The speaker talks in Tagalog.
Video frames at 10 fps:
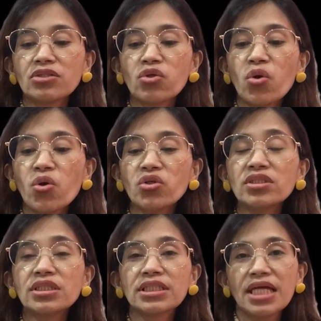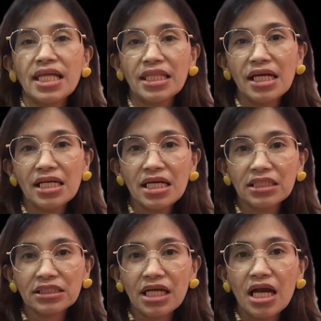kung
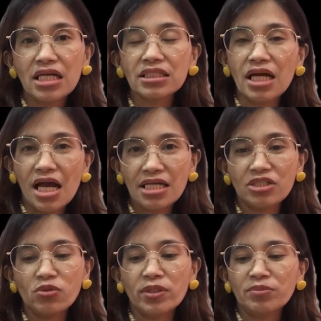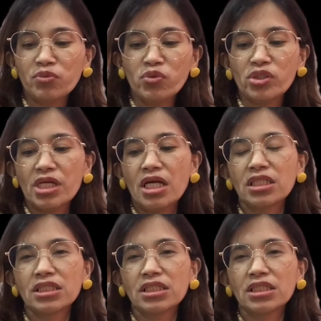nakagat ka ng aso at pusa?